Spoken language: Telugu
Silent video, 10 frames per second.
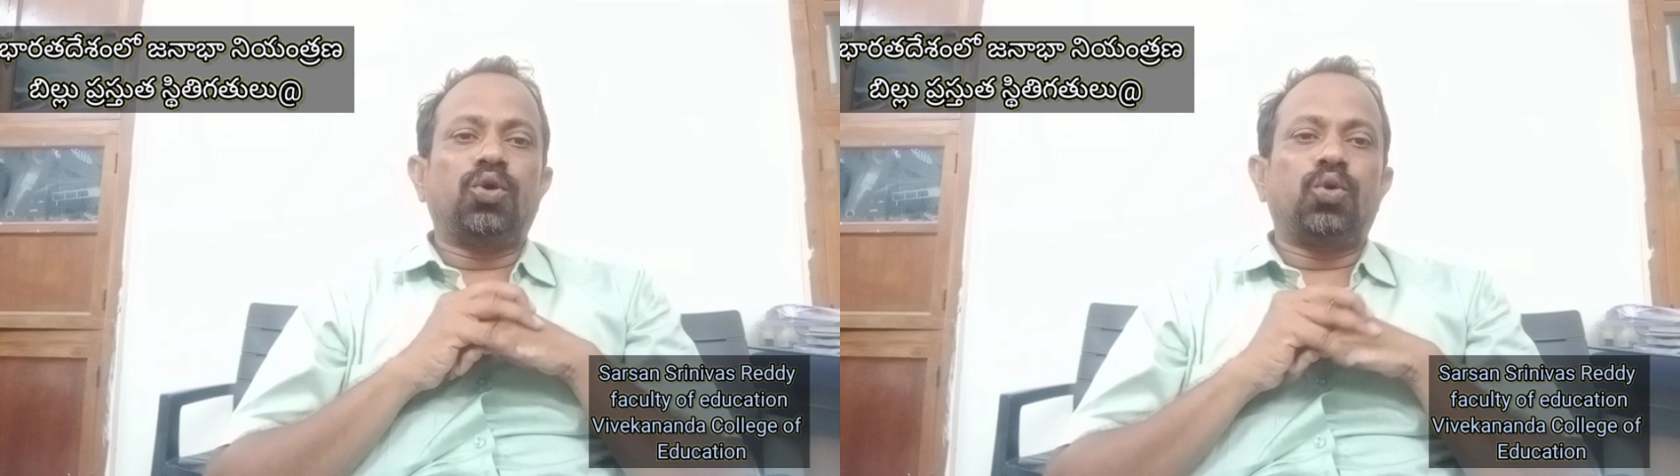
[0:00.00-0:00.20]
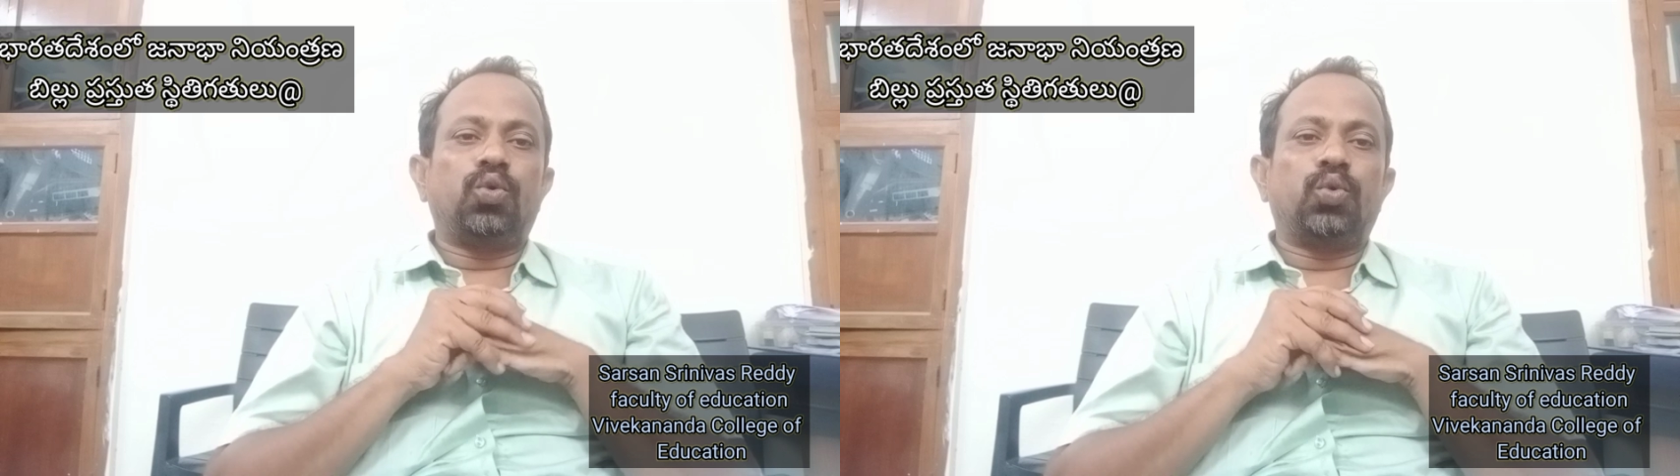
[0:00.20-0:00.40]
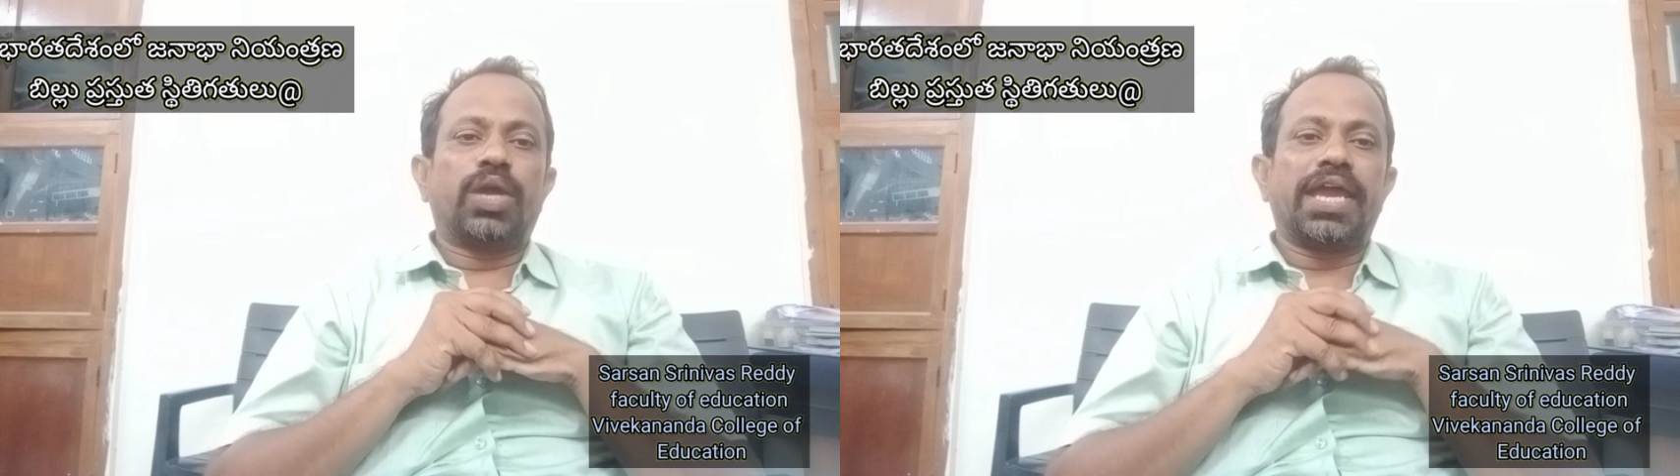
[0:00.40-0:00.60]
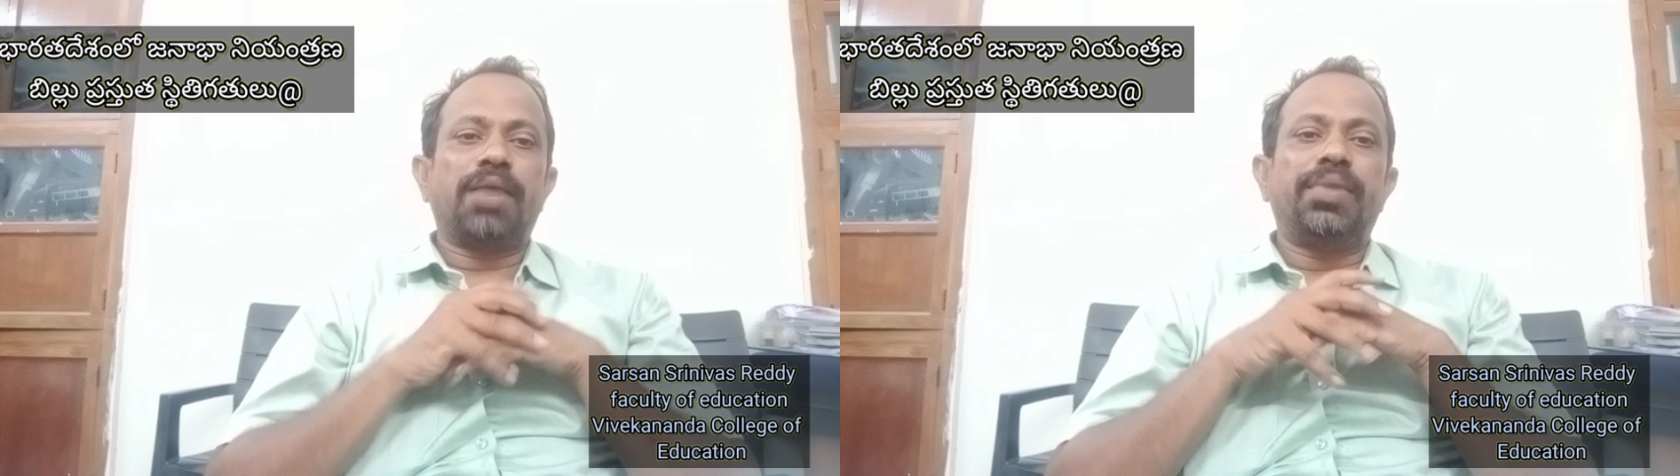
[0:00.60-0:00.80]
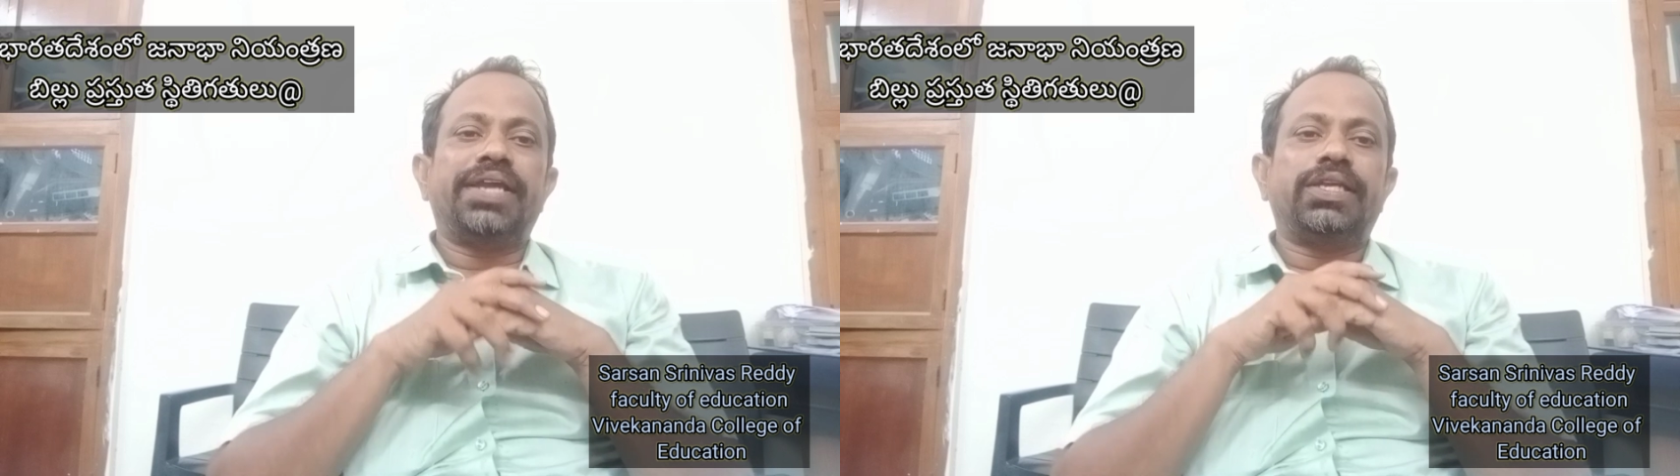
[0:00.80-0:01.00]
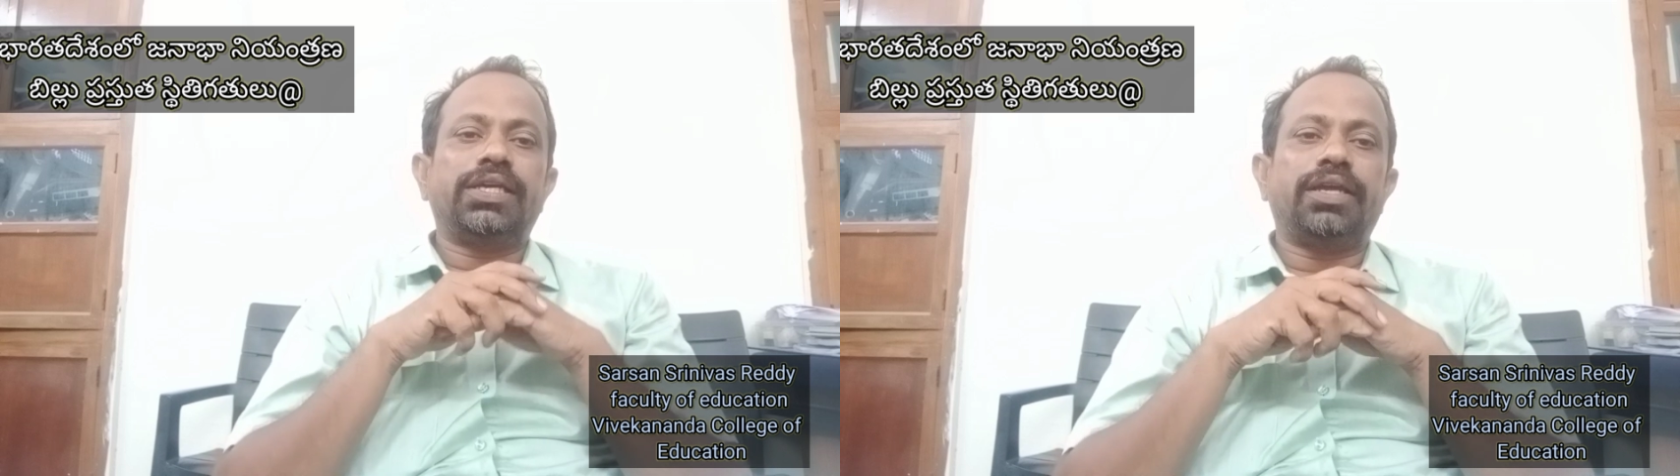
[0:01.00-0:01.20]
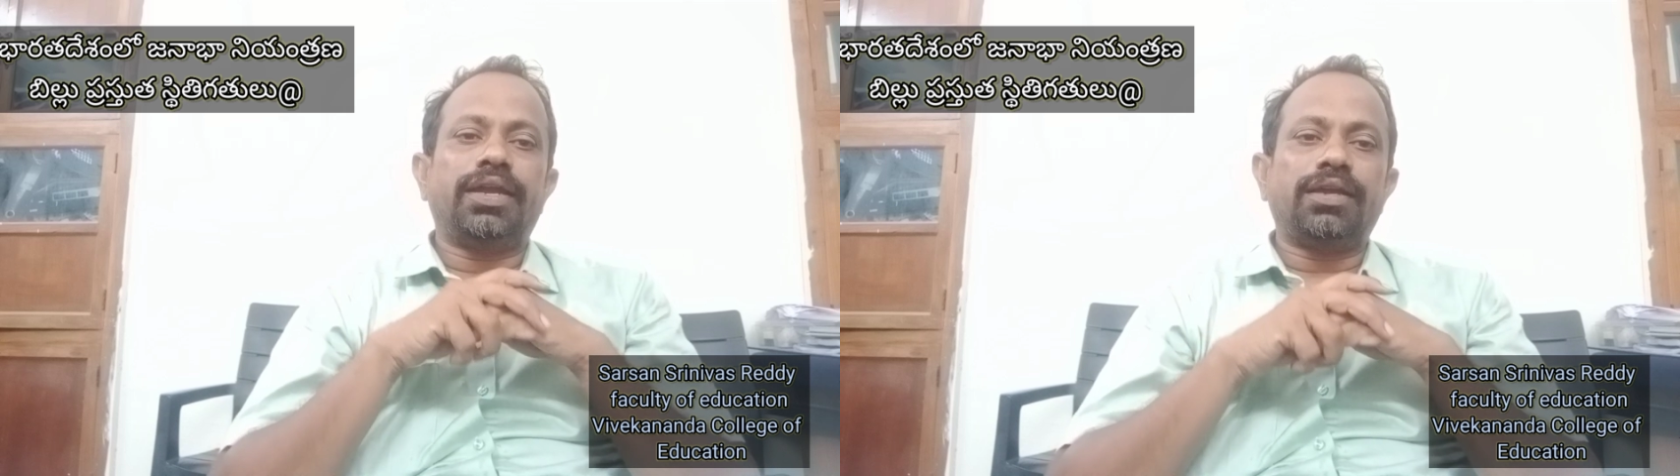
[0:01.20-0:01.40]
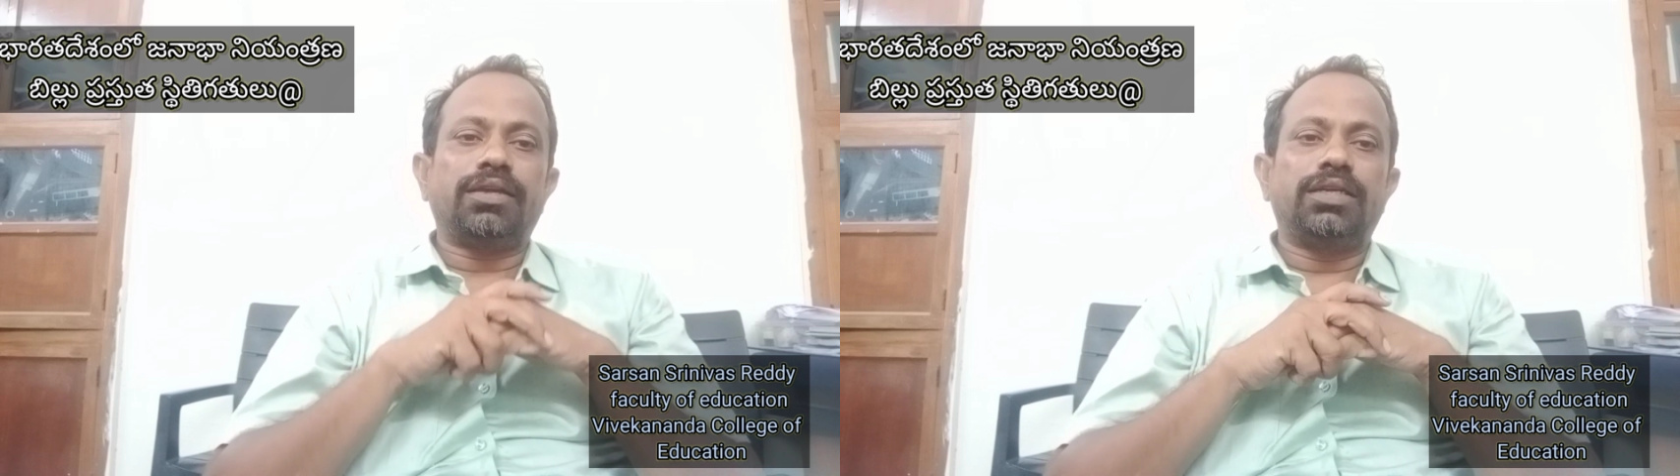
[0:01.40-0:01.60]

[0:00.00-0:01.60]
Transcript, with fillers: టు కేబీటీఈ